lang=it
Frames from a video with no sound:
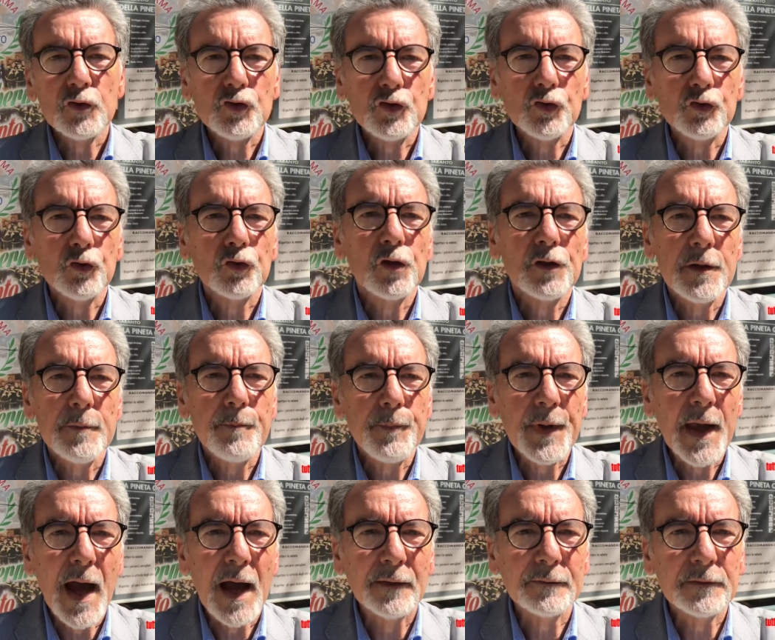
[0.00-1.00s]
non ci sono gli
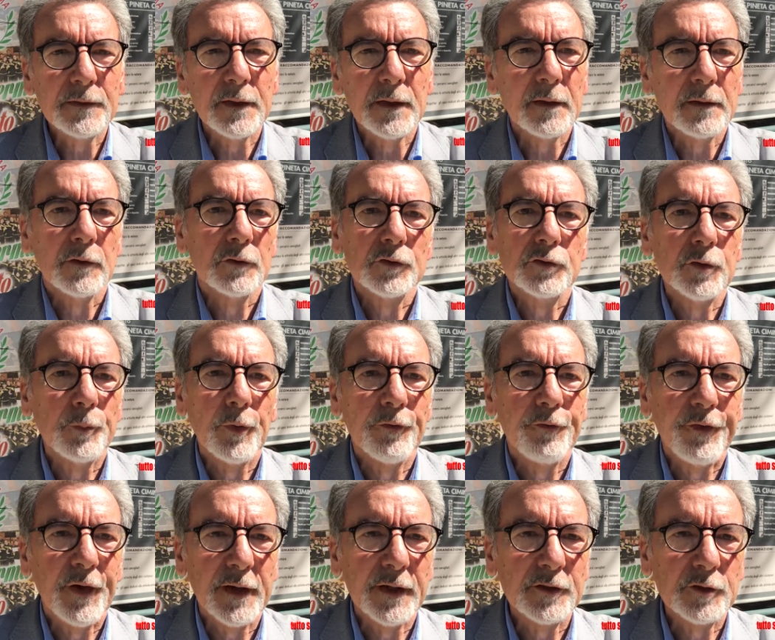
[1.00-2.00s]
impianti non si può
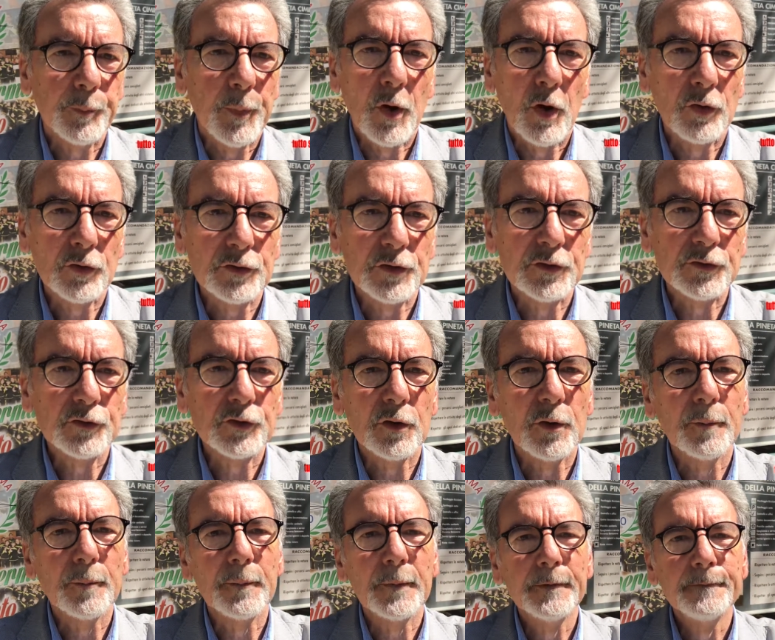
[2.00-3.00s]
fare sport.
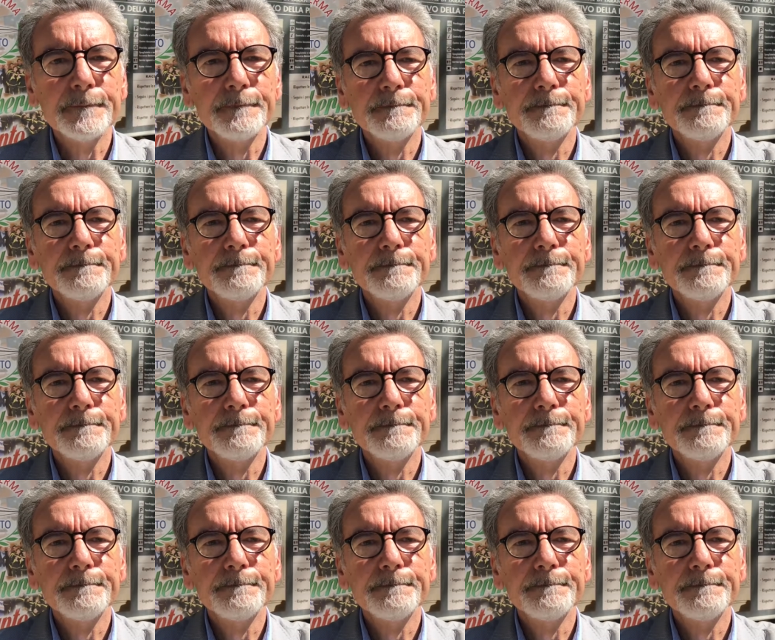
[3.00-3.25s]
Insomma.